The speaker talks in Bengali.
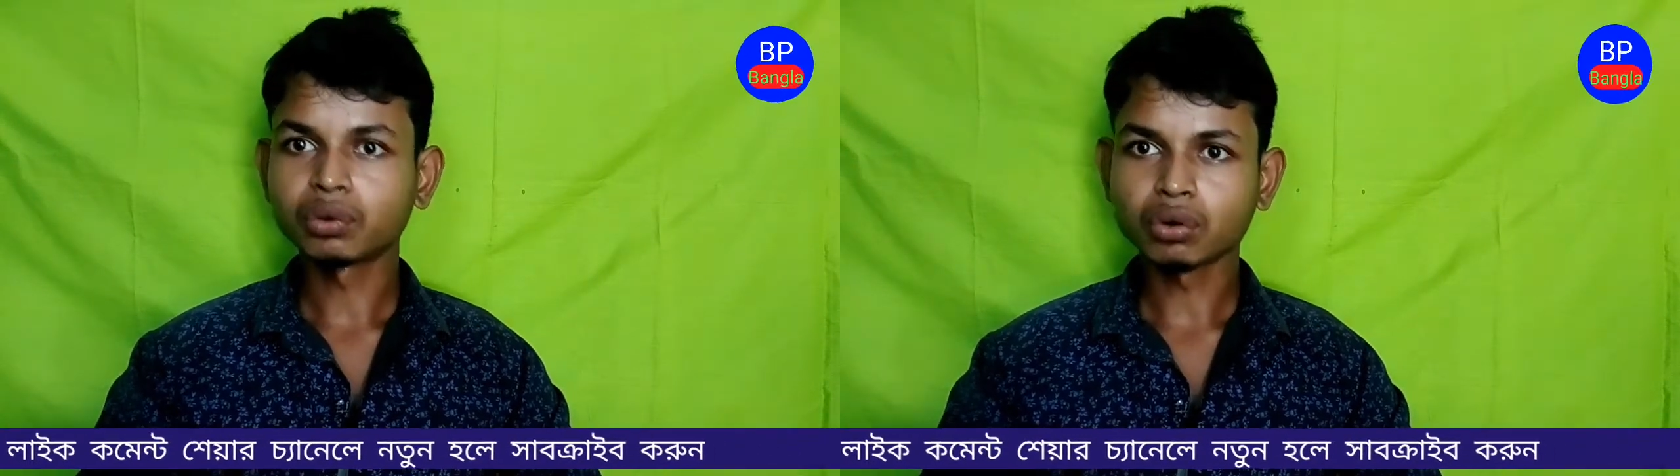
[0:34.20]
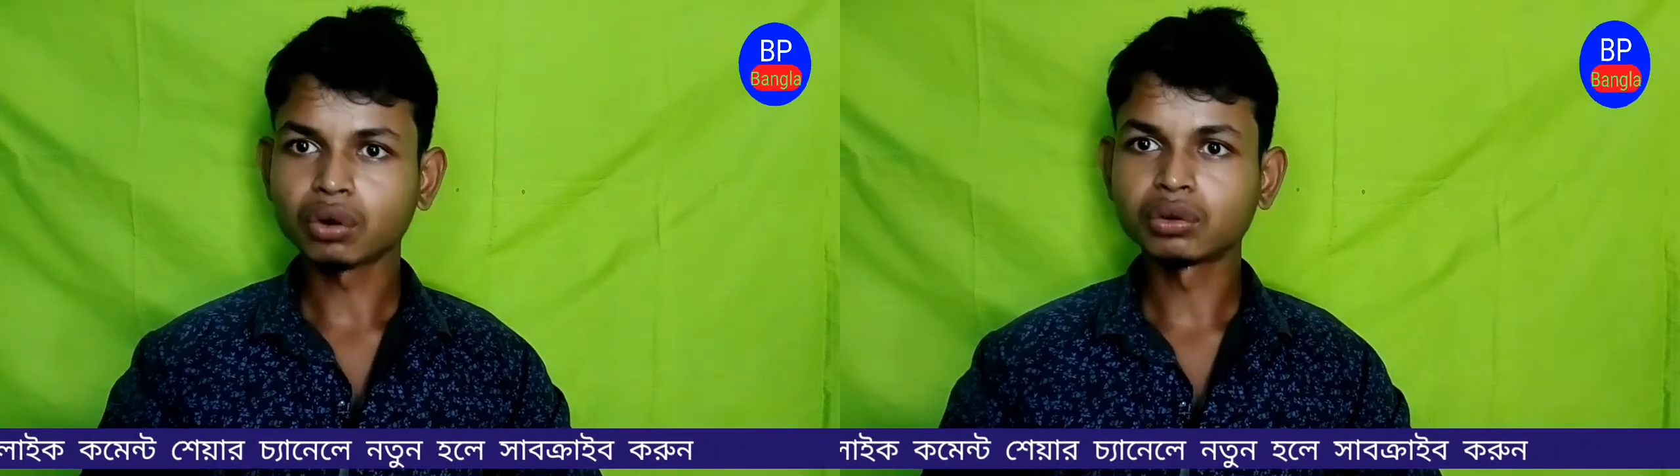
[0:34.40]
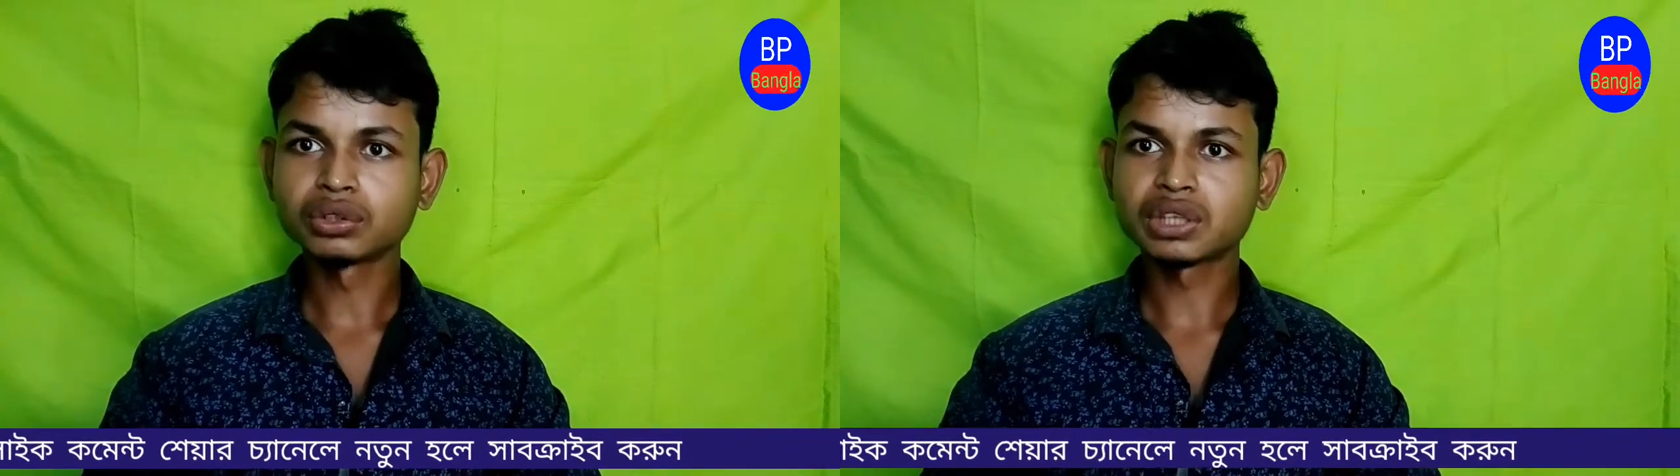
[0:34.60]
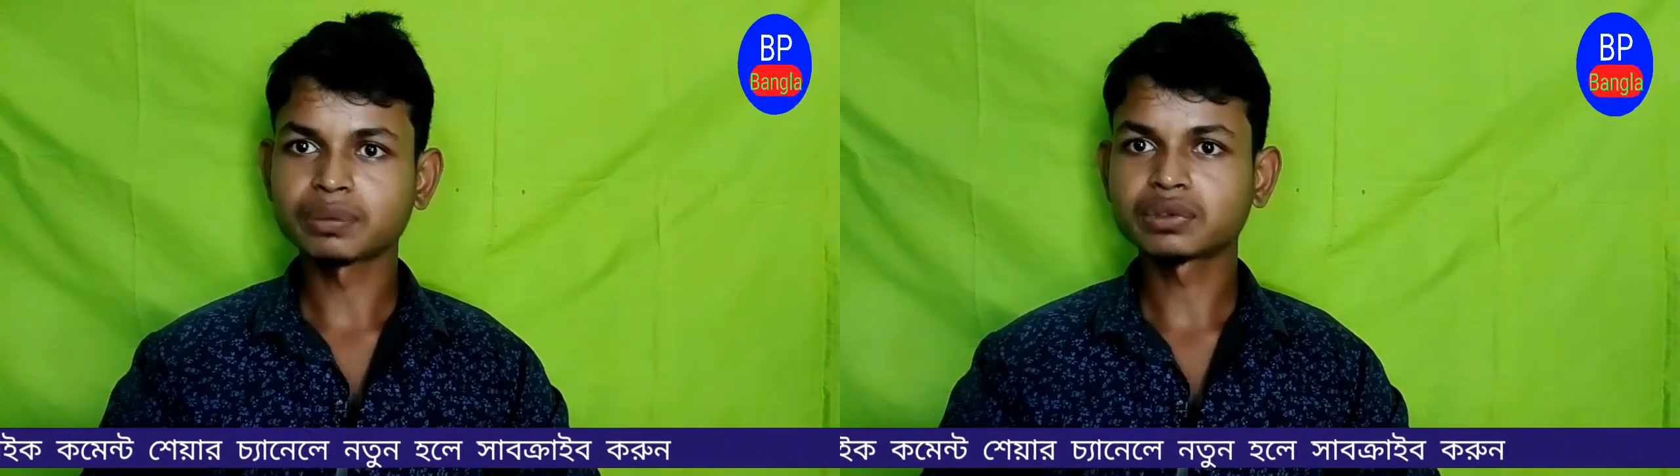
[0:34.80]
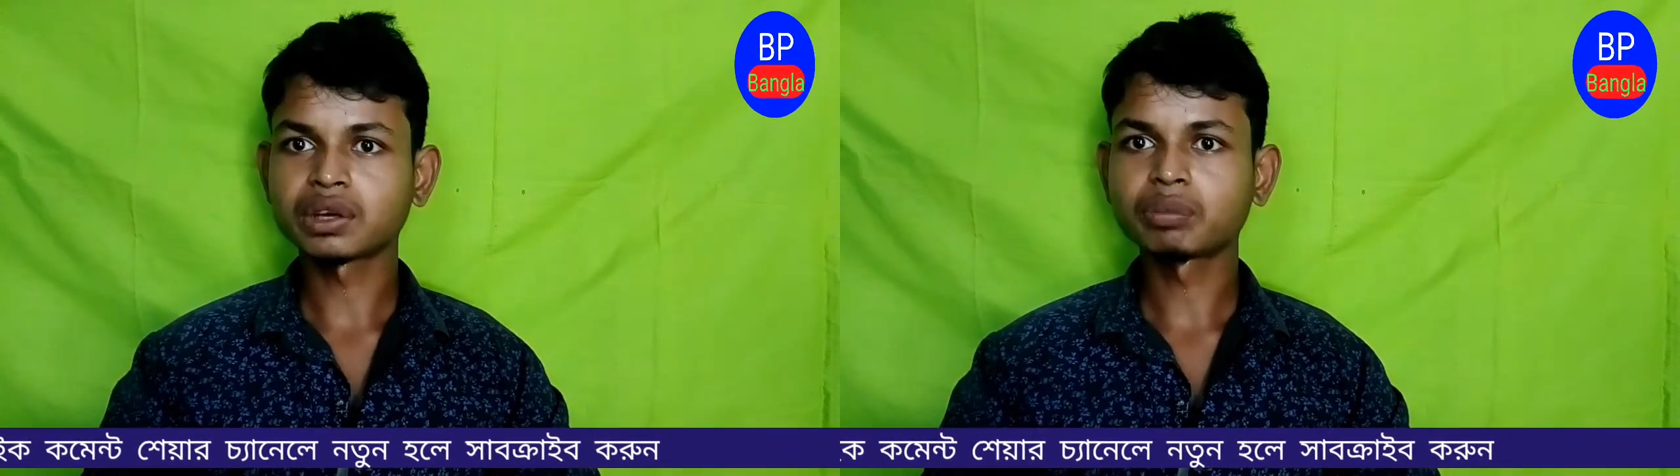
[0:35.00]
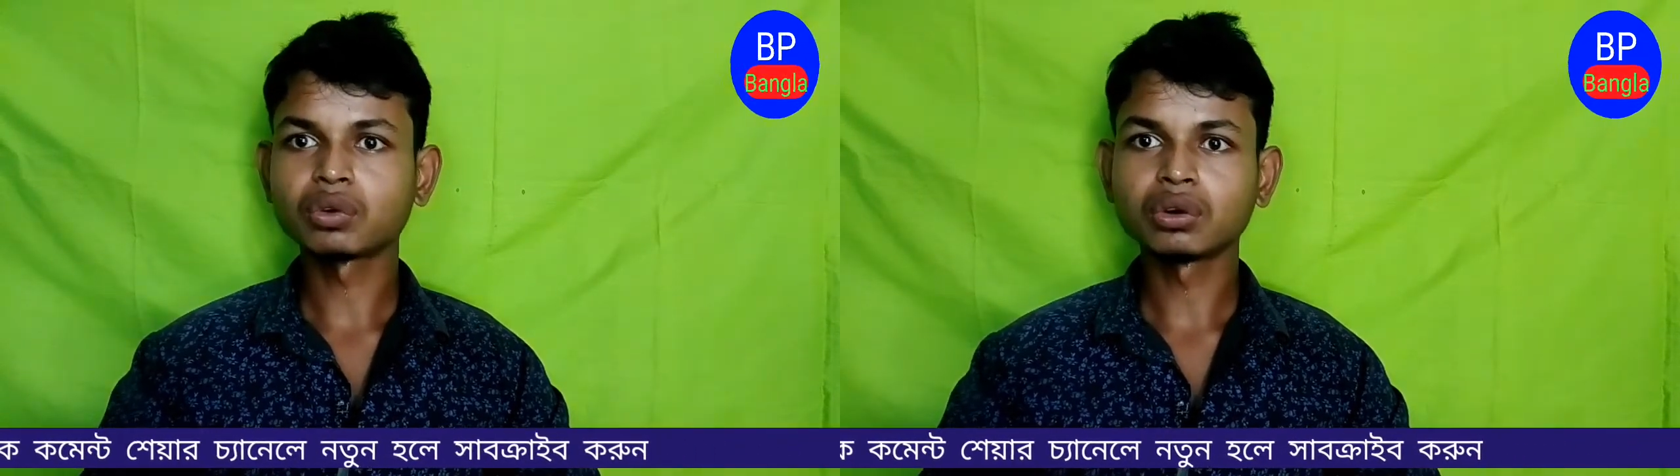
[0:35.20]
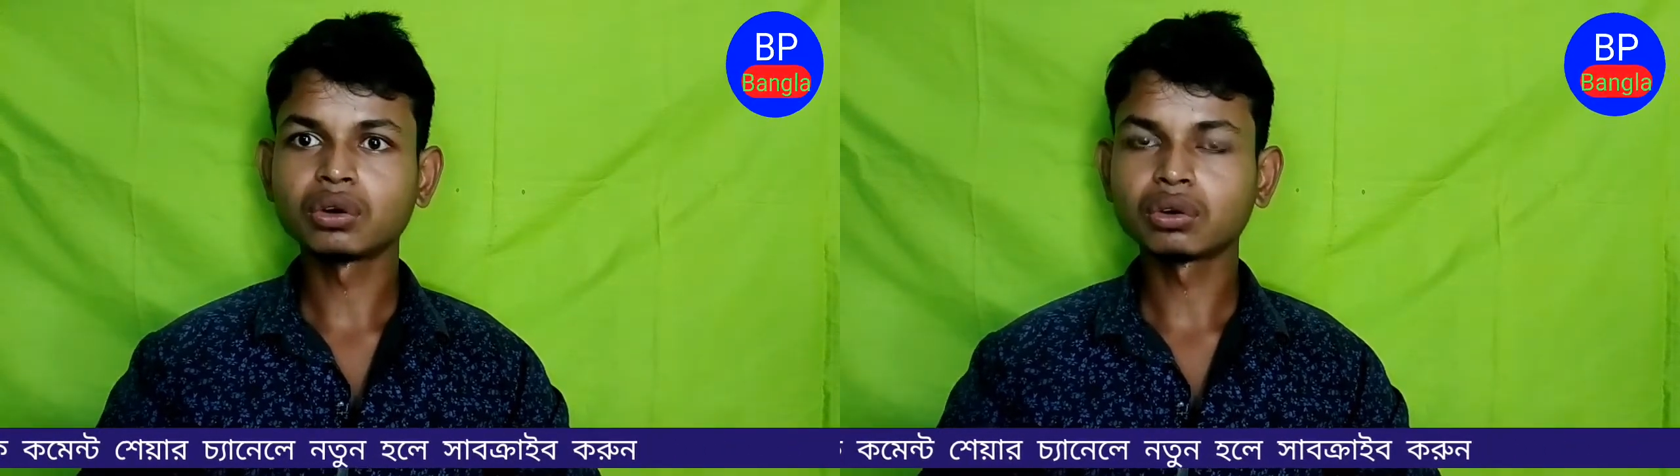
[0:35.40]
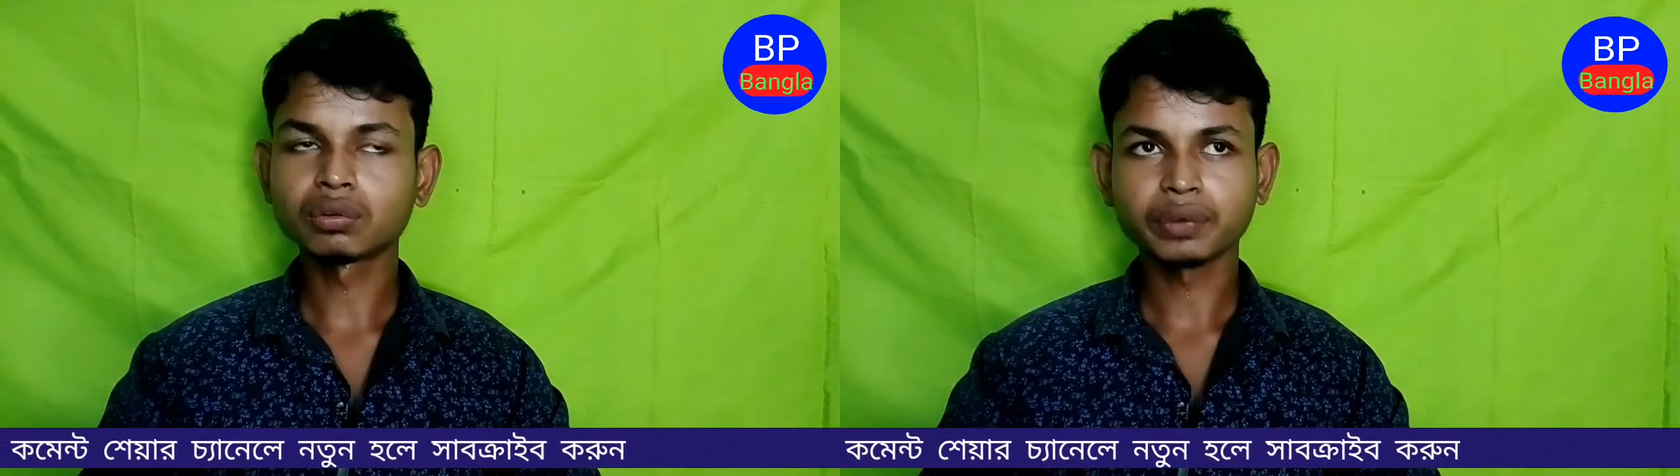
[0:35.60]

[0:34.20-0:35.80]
কখন সাবস্ক্রাইব করলো